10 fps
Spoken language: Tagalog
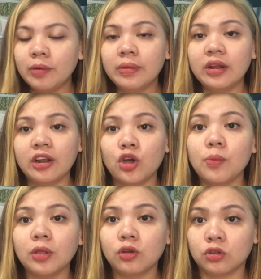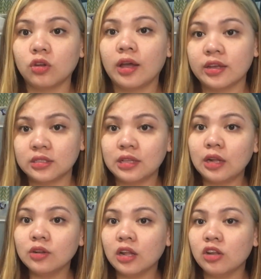recommend ko to guys,
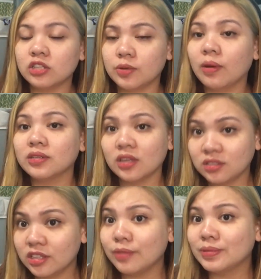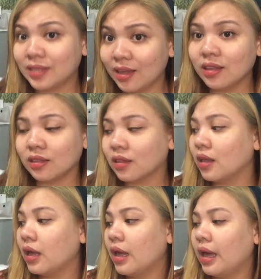lalo-lalo sa mga sensitive skin.
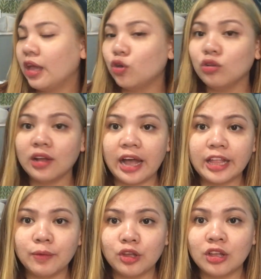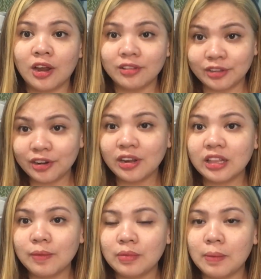And kung naghahanap kayo ng
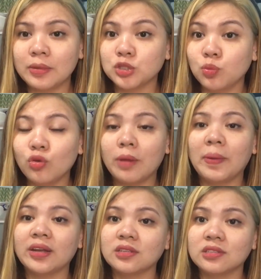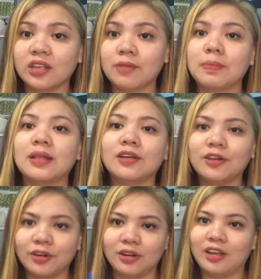alternative na mas mura para sa si Cetaphil
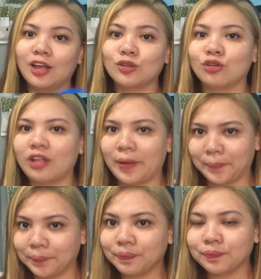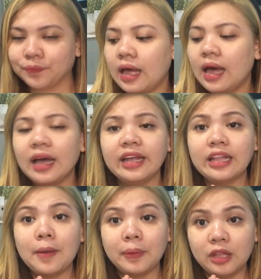Girl, ito na. Ang
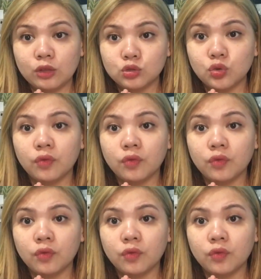kagandahan pa dito, so,